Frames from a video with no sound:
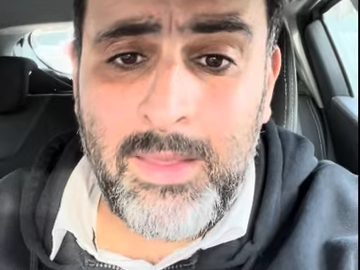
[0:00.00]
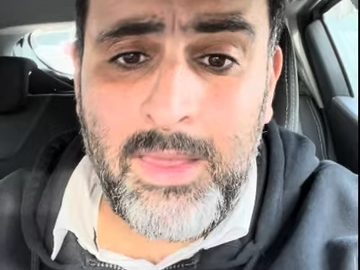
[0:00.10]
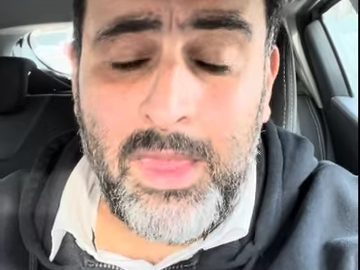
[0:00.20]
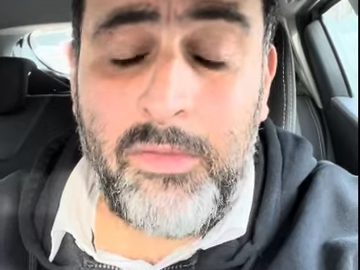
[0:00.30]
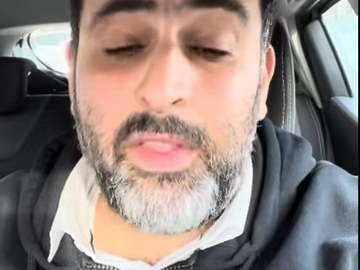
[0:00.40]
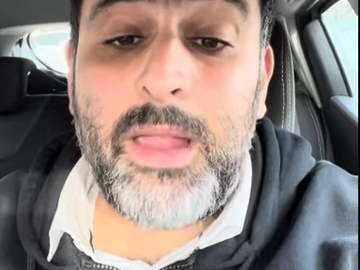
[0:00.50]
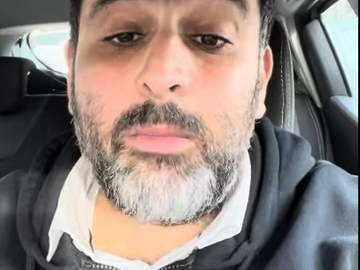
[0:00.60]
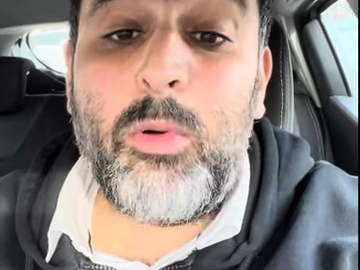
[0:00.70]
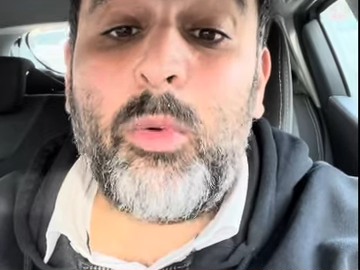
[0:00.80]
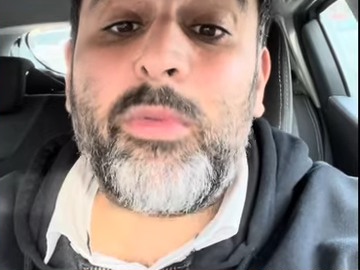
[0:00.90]
qui
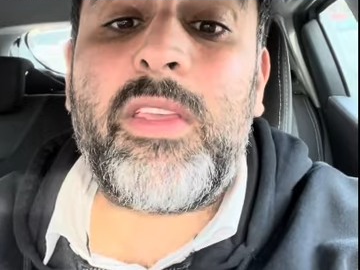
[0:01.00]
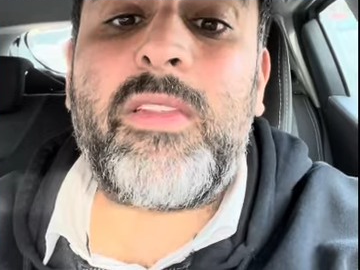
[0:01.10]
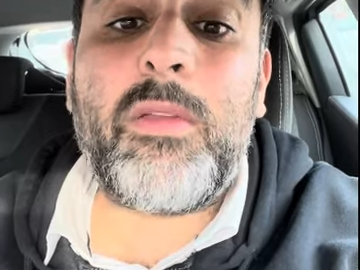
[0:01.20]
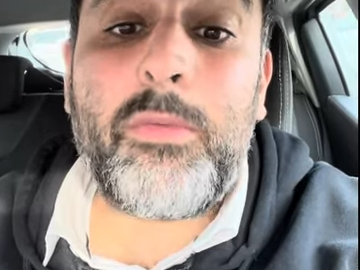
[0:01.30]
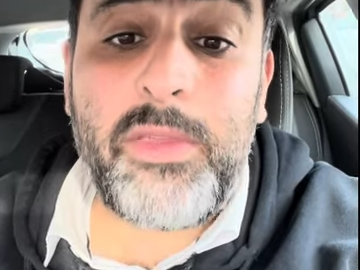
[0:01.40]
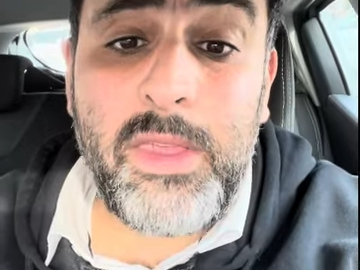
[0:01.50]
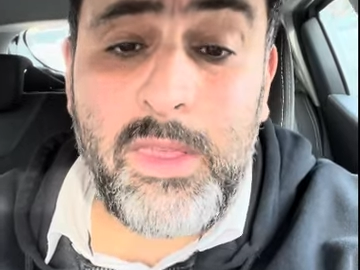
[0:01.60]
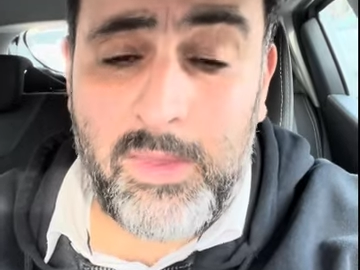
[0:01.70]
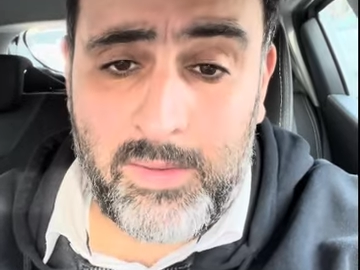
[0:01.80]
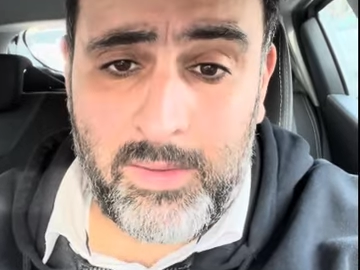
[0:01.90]
finalement ont cette envie
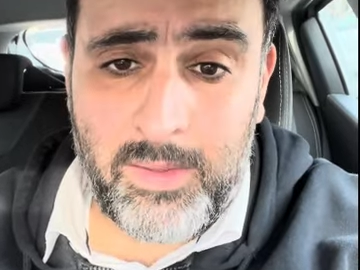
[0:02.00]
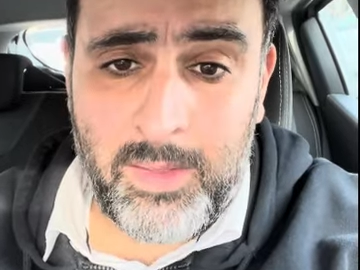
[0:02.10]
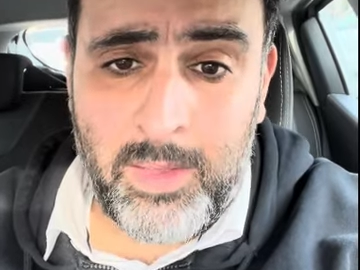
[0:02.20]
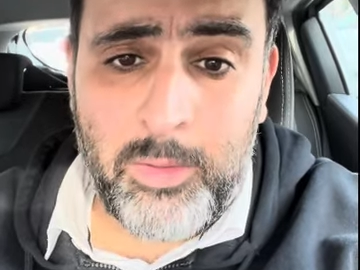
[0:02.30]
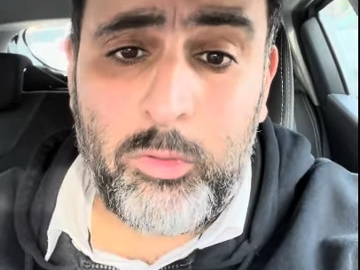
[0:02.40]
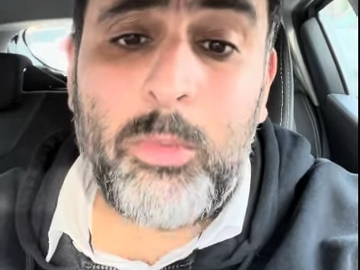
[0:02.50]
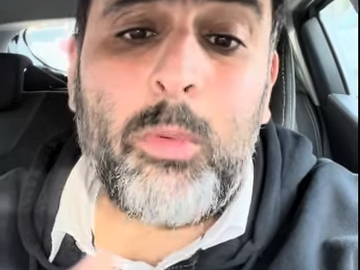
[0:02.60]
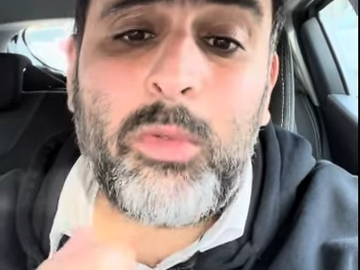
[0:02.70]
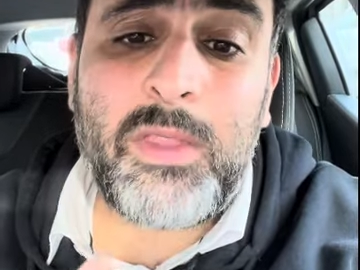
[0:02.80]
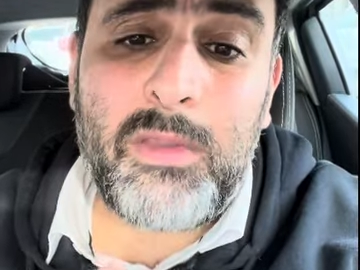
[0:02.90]
de
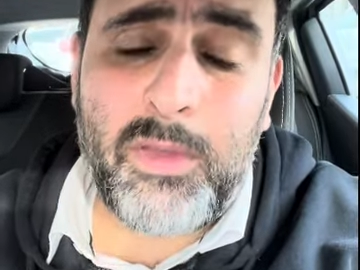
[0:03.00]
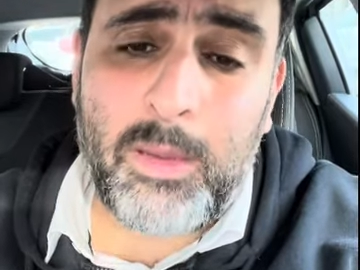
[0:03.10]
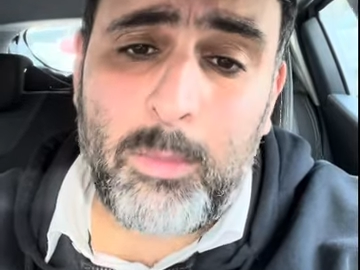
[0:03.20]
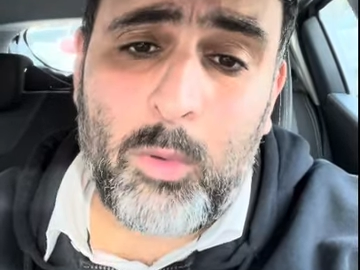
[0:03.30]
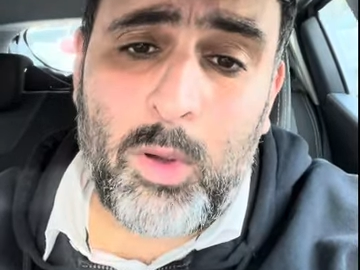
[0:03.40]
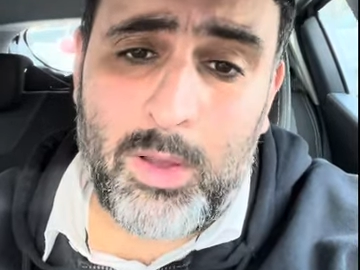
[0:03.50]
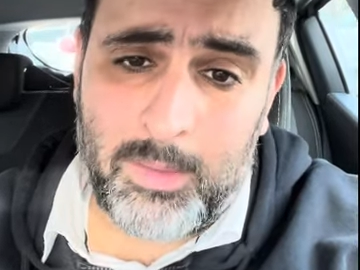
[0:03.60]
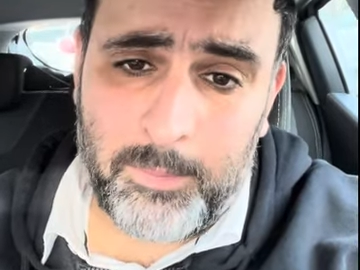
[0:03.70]
monter vers moi.